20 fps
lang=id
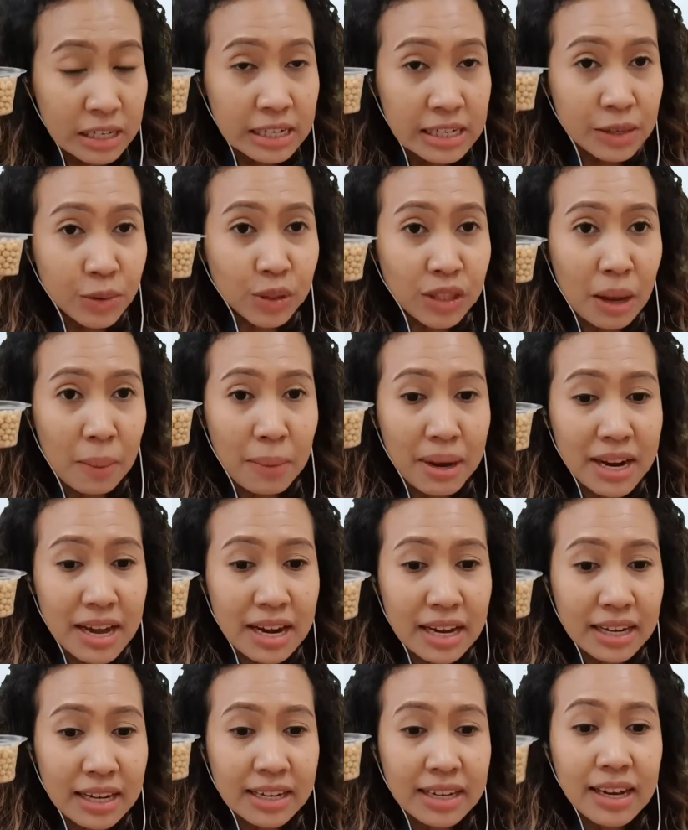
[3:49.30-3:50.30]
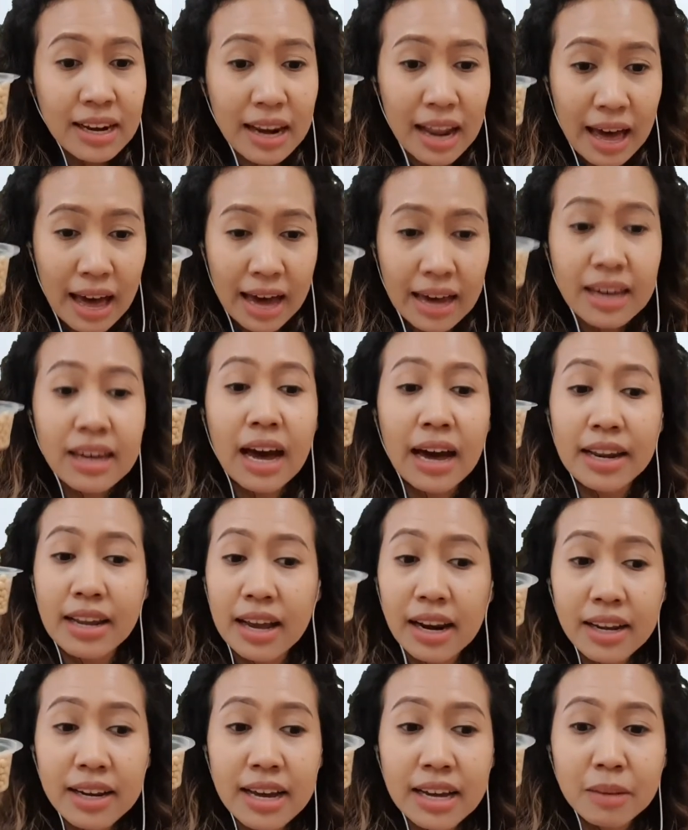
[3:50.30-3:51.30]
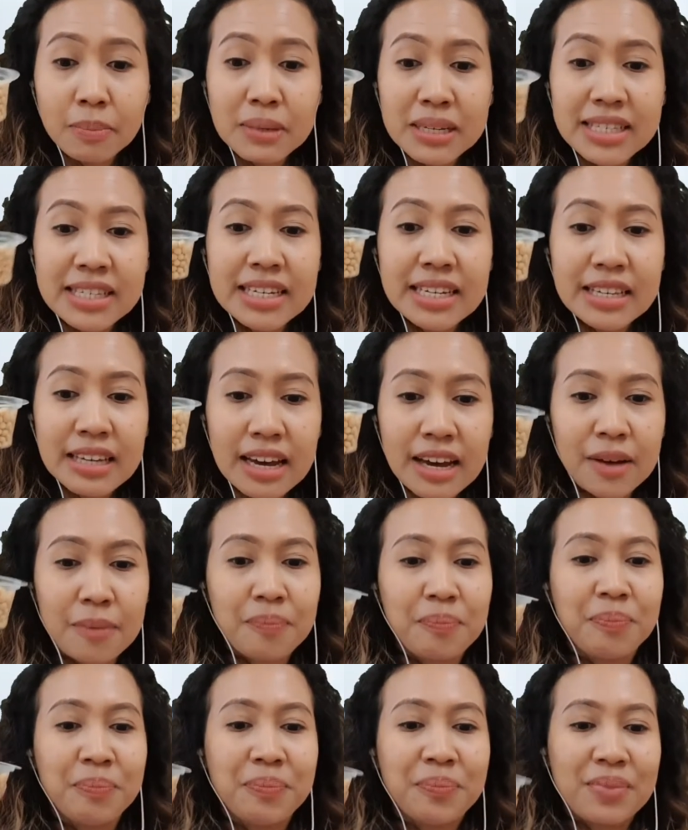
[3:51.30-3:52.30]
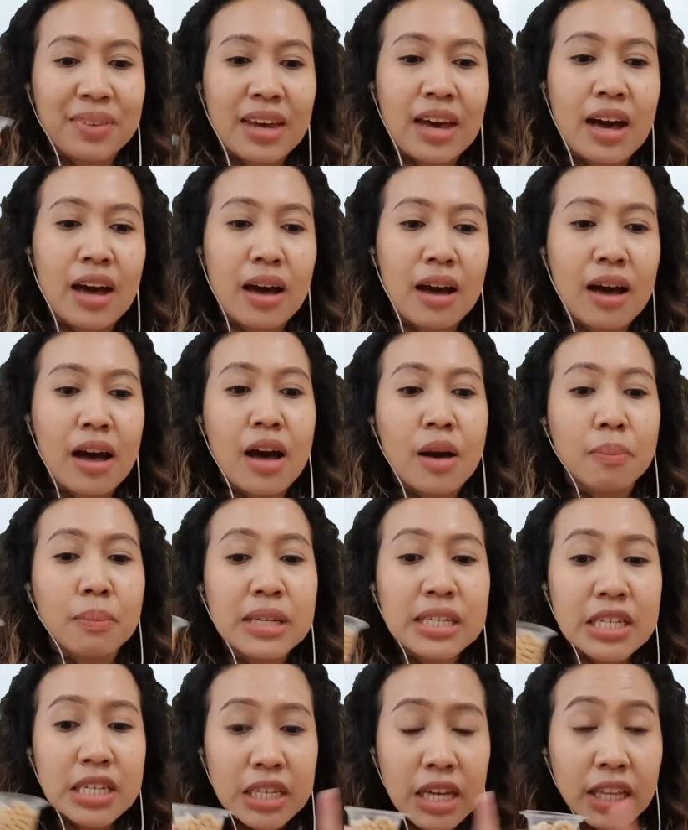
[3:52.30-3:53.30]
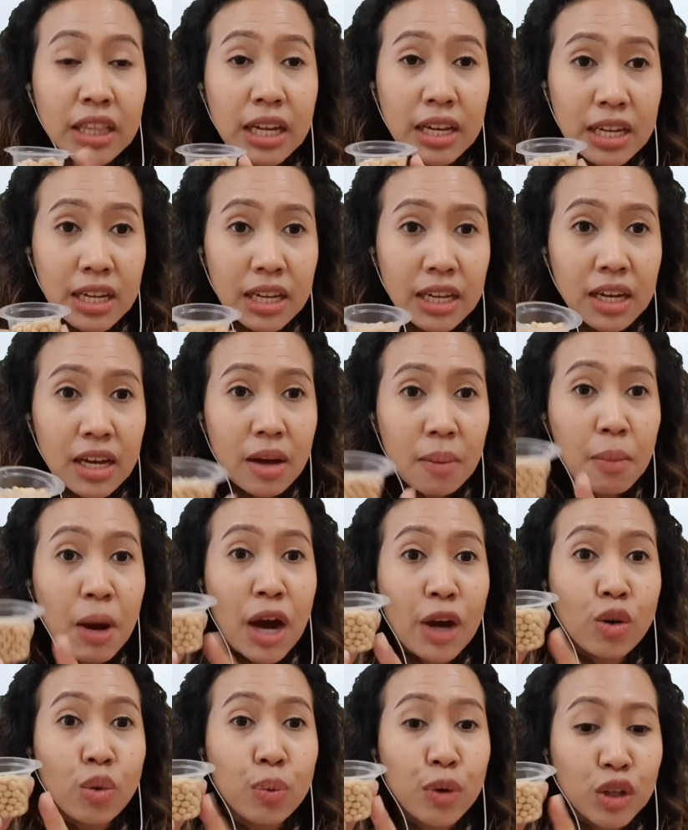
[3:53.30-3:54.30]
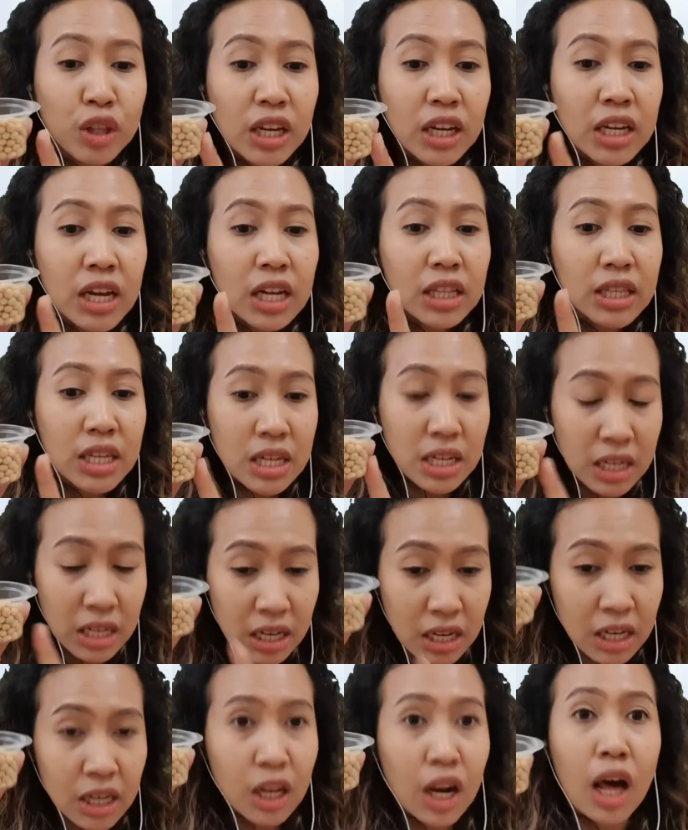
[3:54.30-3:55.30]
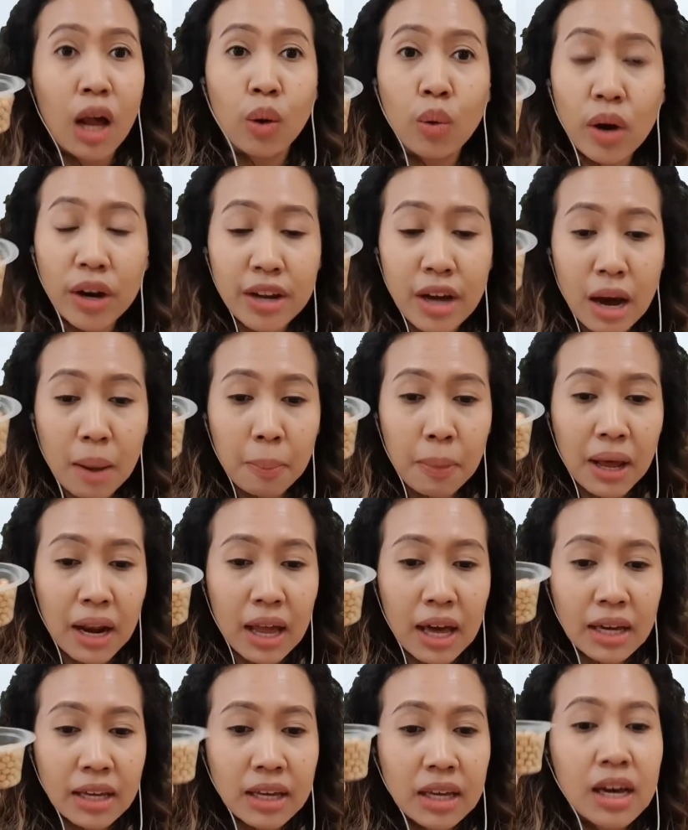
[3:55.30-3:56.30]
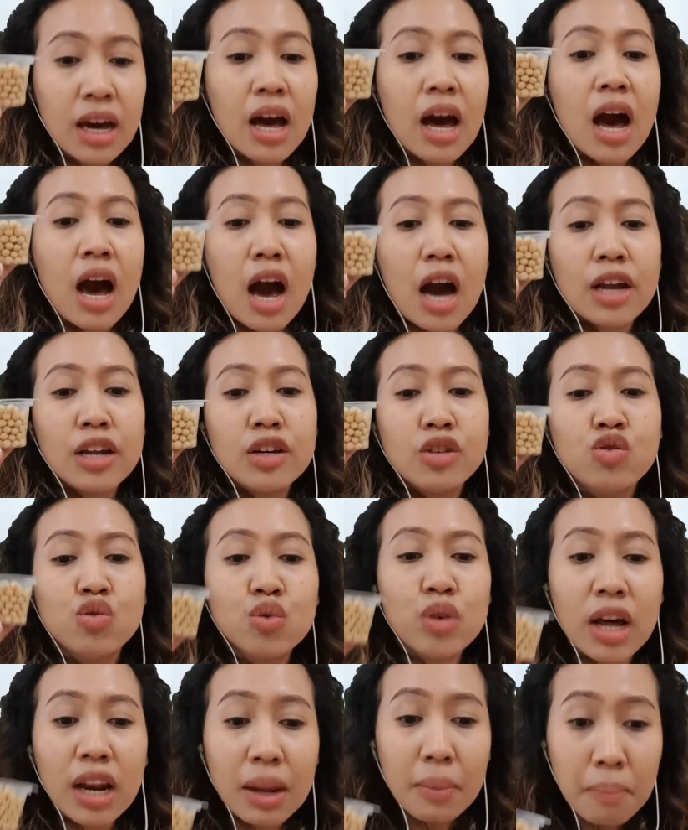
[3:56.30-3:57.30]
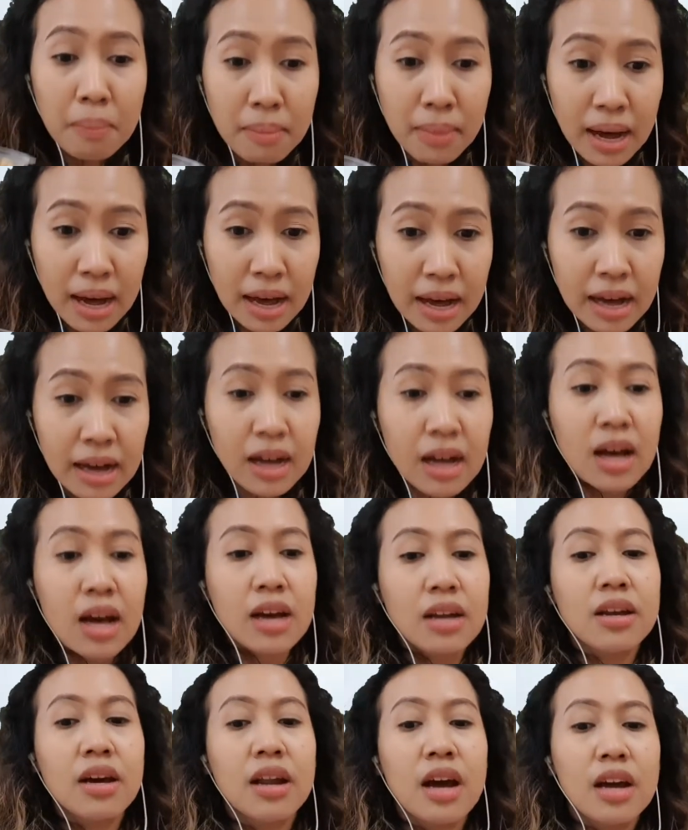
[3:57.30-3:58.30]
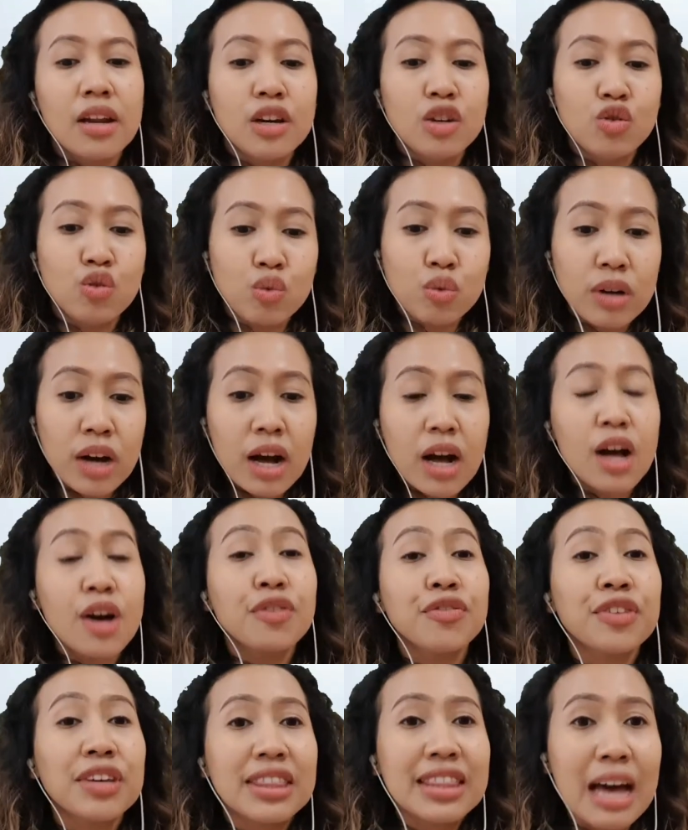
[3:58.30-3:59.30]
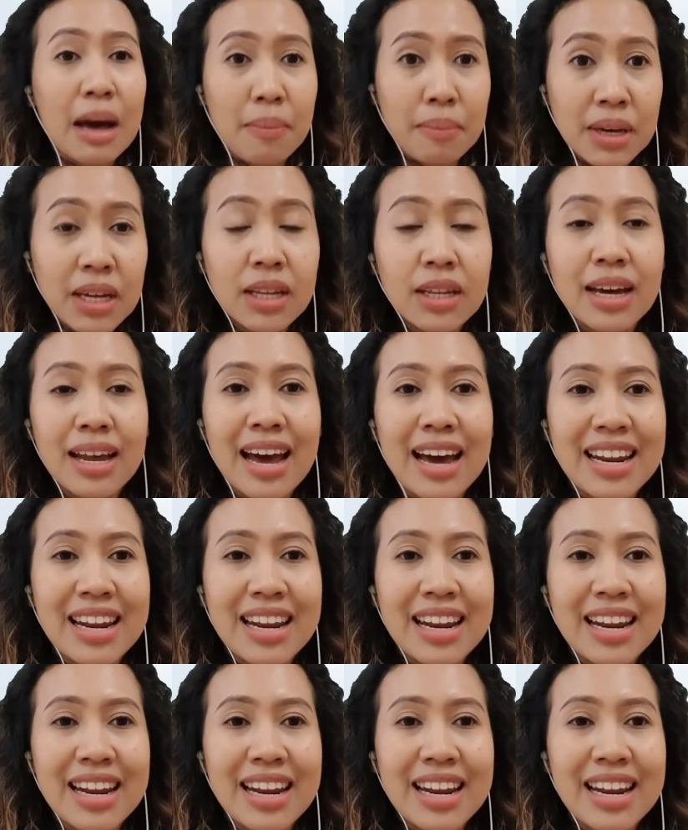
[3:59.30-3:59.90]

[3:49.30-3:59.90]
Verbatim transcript: e, utama dari kedelai adalah dari bijinya. Ya, bijinya tadi mengandung protein yang tinggi. Lalu ada apa lagi? Ada juga lemak dan ada juga vitamin